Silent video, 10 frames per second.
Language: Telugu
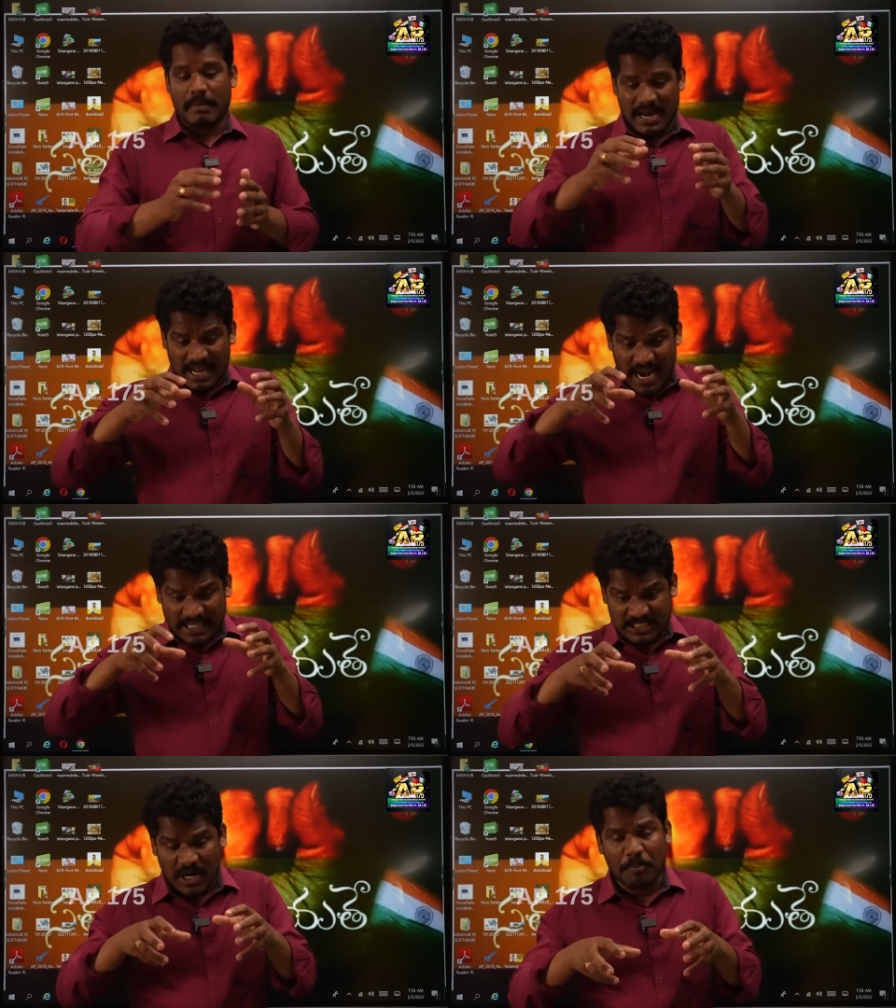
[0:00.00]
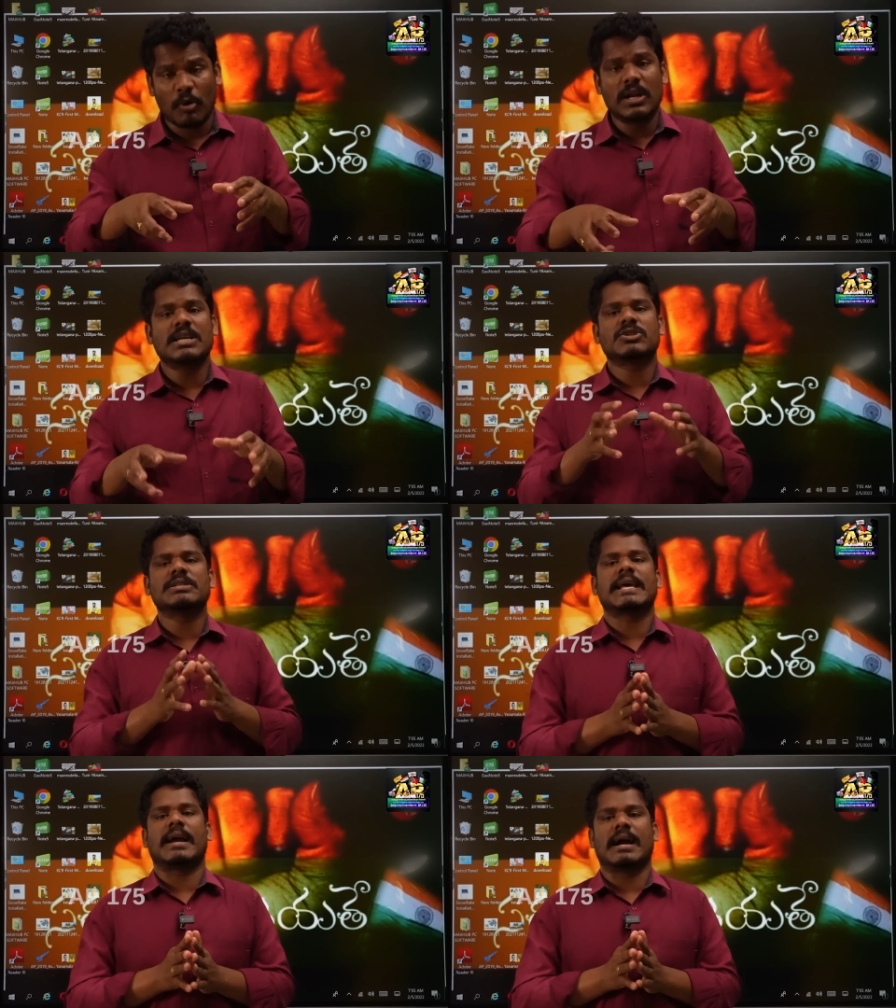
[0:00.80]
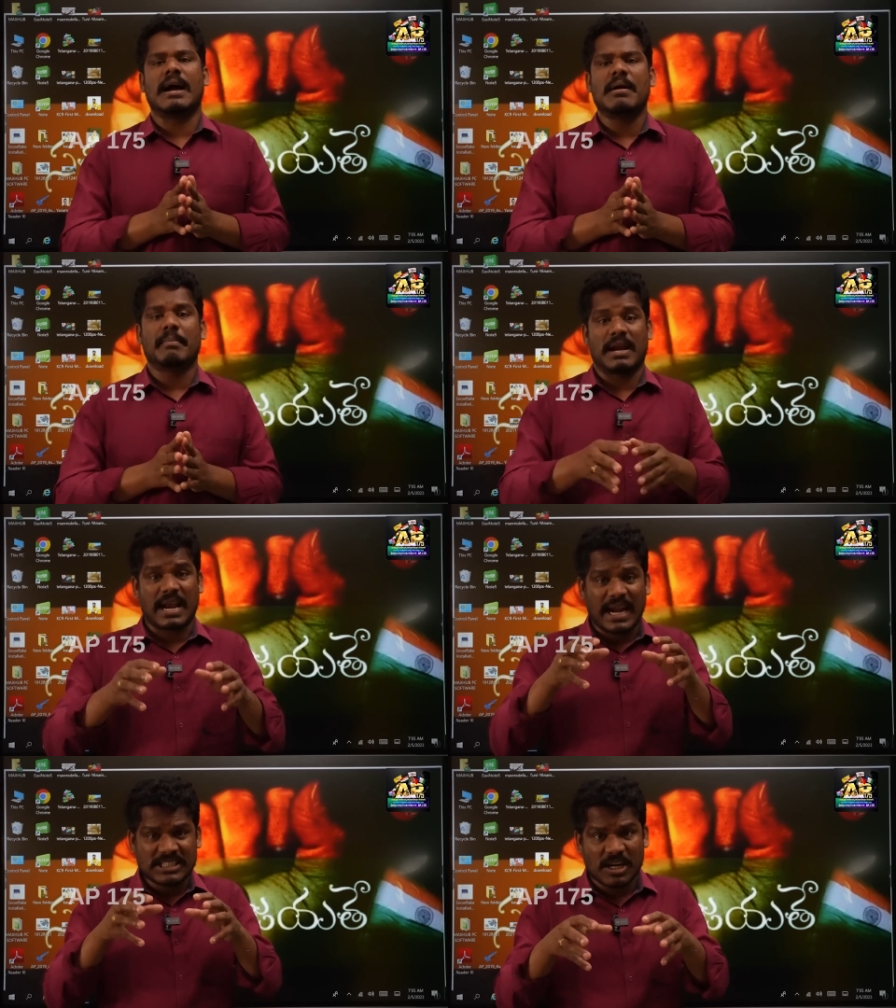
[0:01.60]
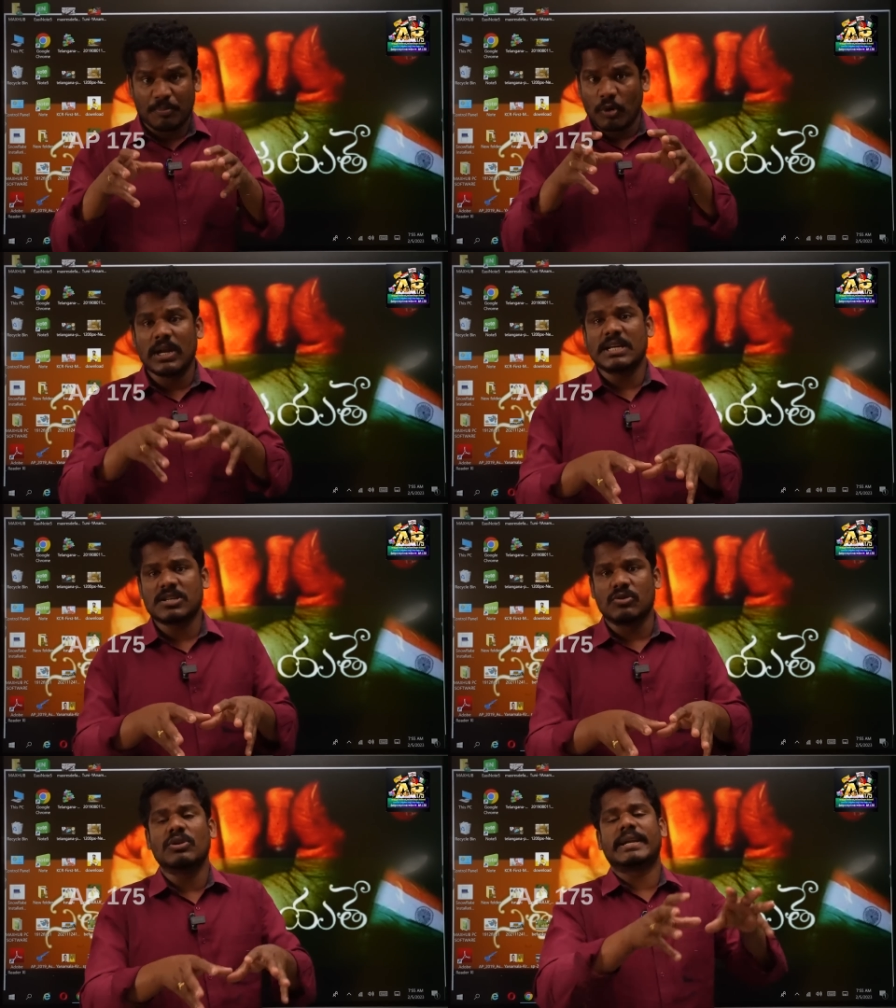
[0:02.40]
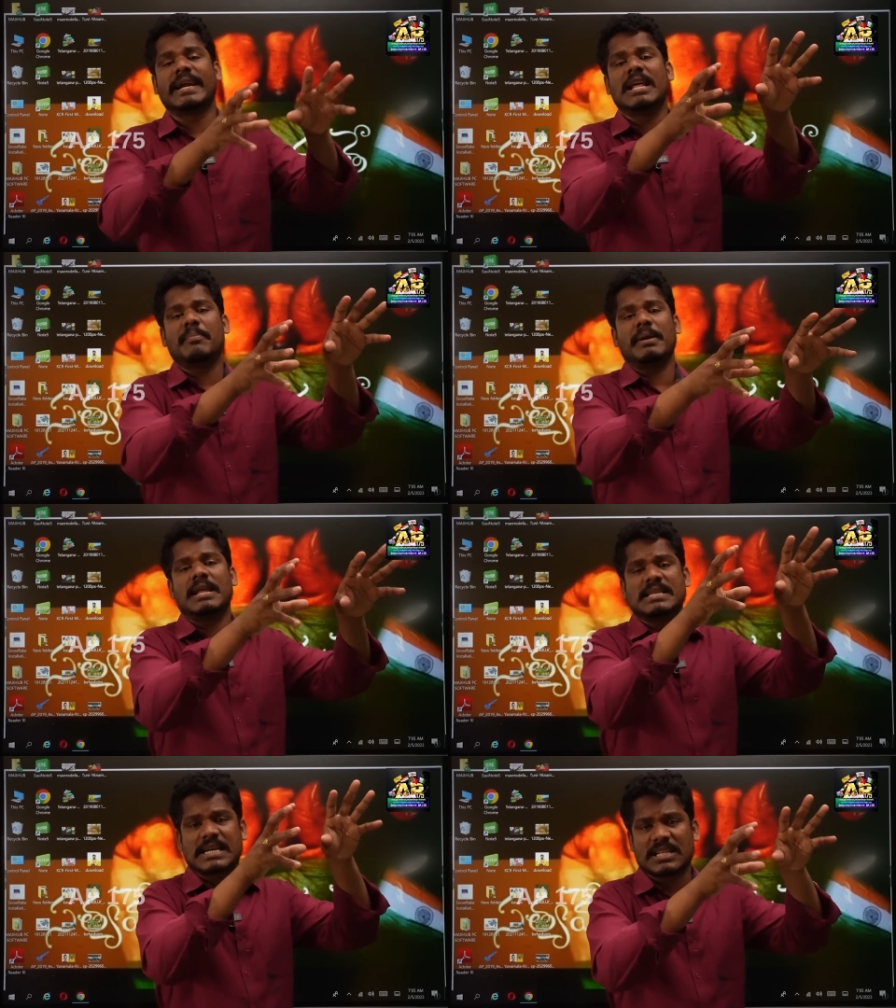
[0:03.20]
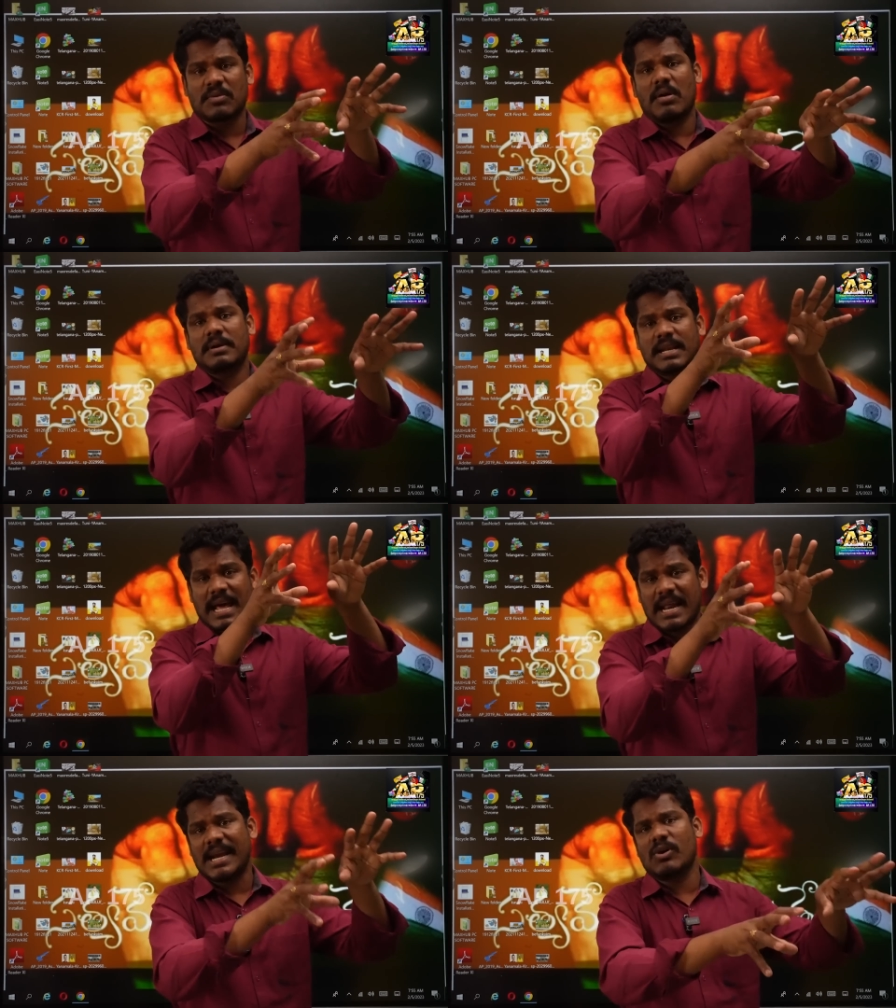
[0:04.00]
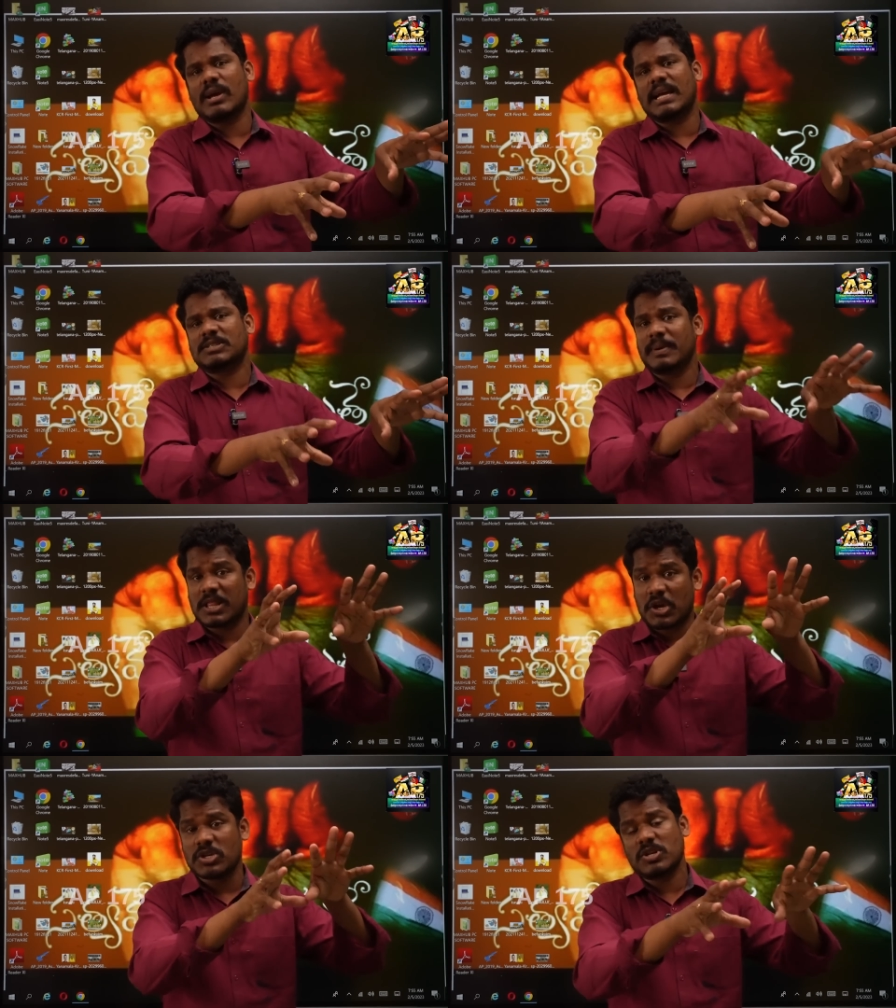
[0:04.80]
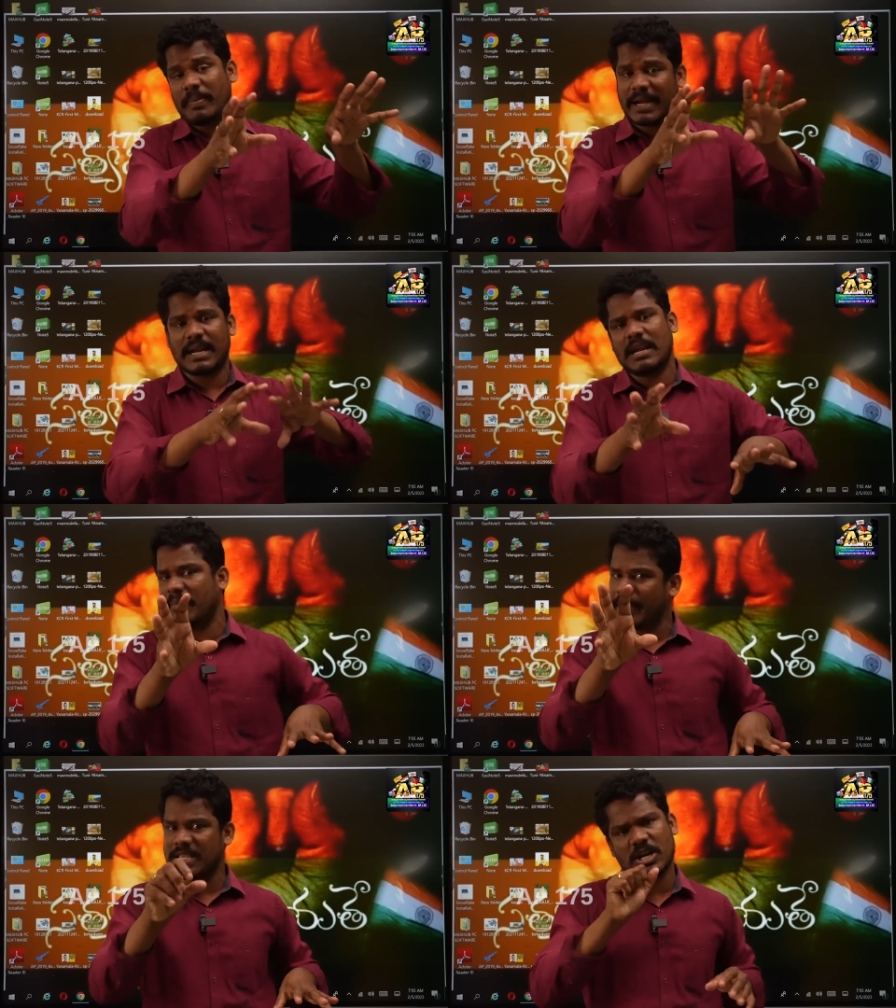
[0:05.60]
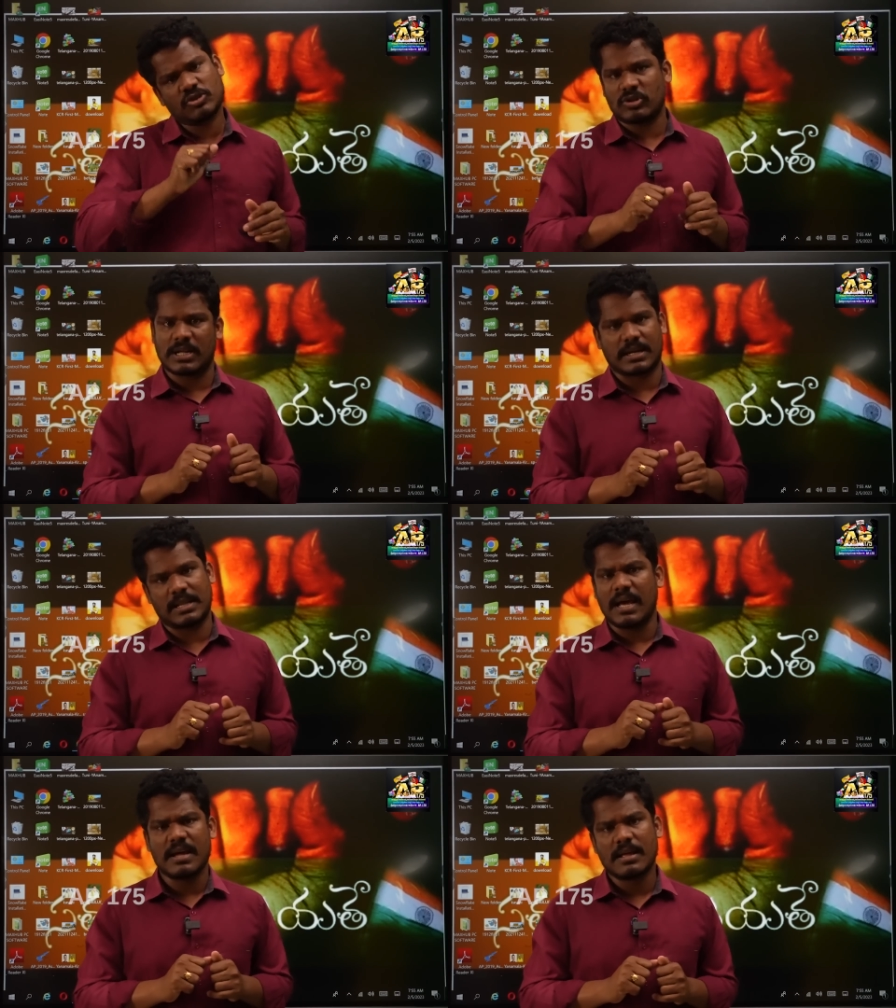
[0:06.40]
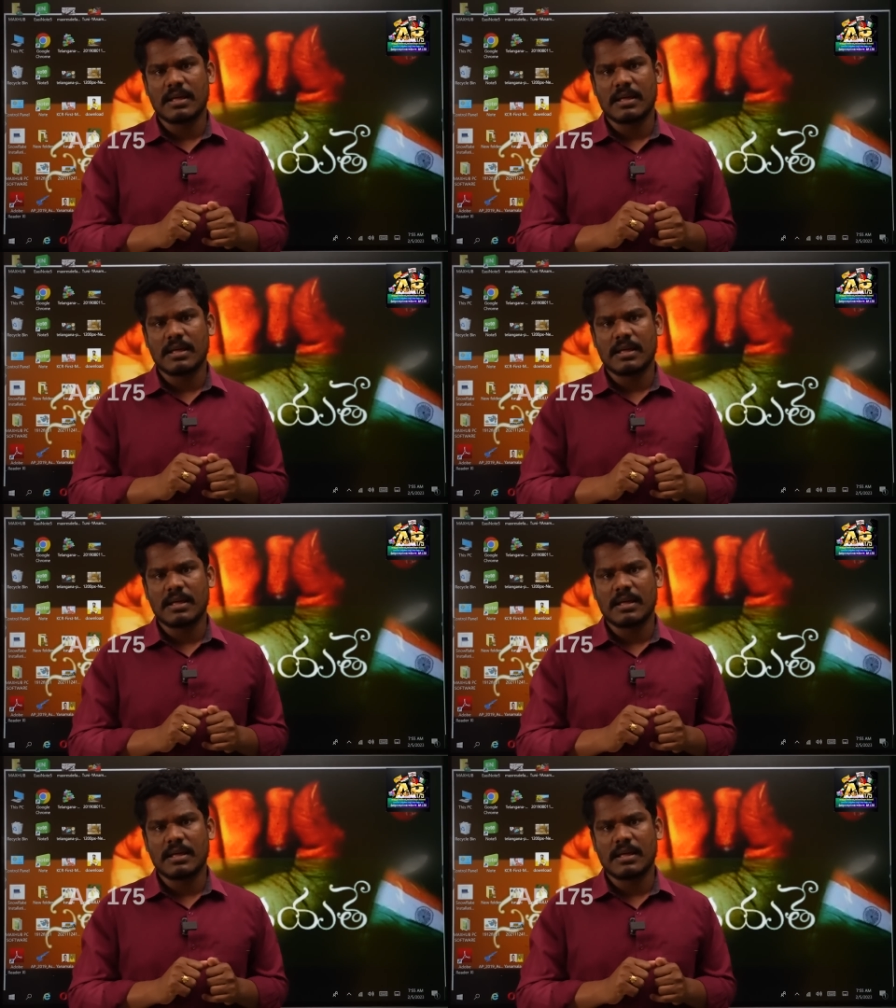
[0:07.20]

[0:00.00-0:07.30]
మన రాష్ట్ర పోలీసు శాఖ మన రాష్ట్ర పోలీసులు టీడీపీని చంద్రబాబుని నారా లోకేష్ మీద కేసులు పెట్టడానికి పనిచేస్తున్నారు కదా